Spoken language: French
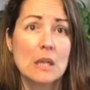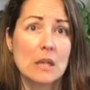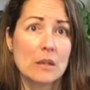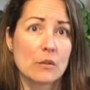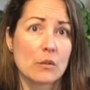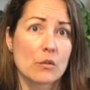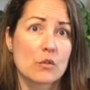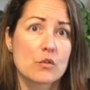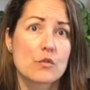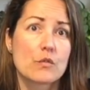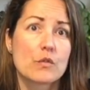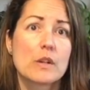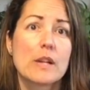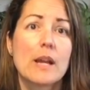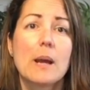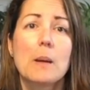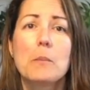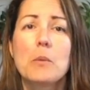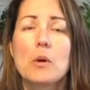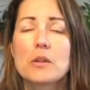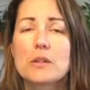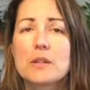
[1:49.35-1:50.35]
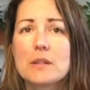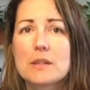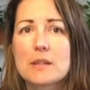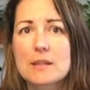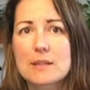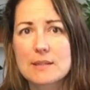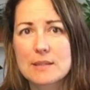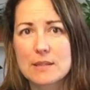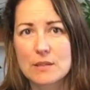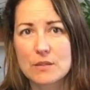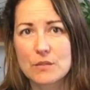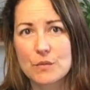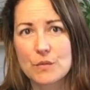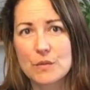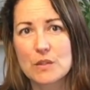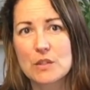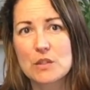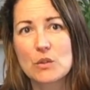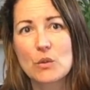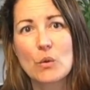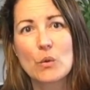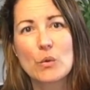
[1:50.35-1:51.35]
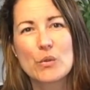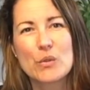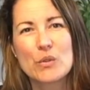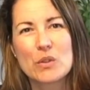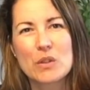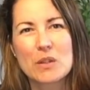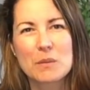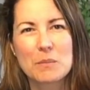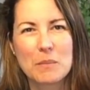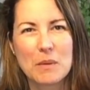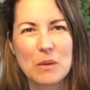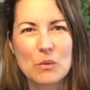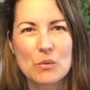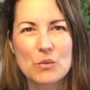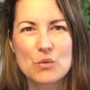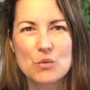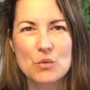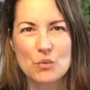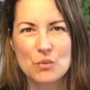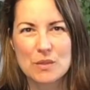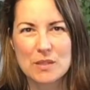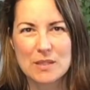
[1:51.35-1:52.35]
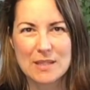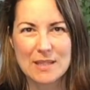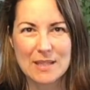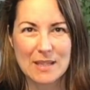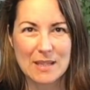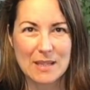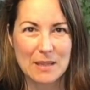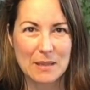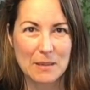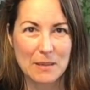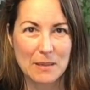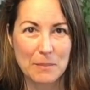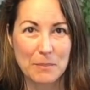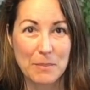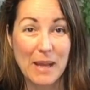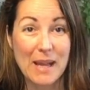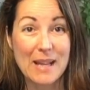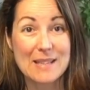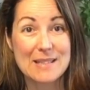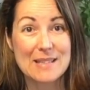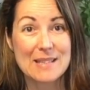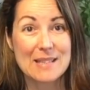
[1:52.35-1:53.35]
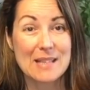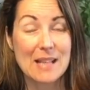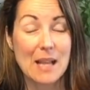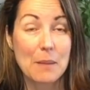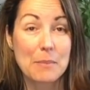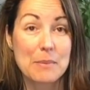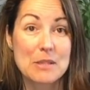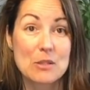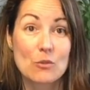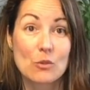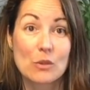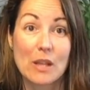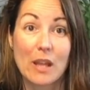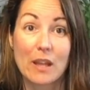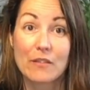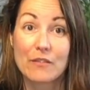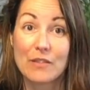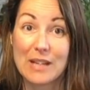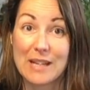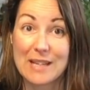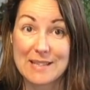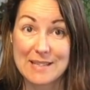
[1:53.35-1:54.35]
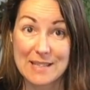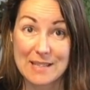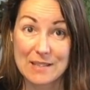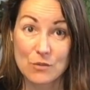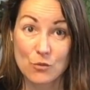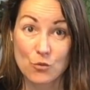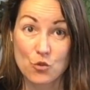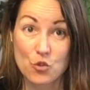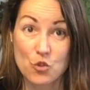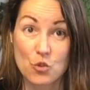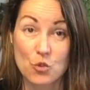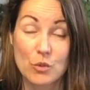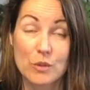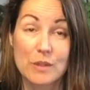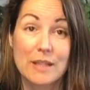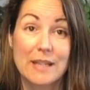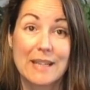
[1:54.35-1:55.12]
Donc je voulais aborder dans cette vidéo uniquement sur ces parasites-là parce qu'on arrive à la saison chaude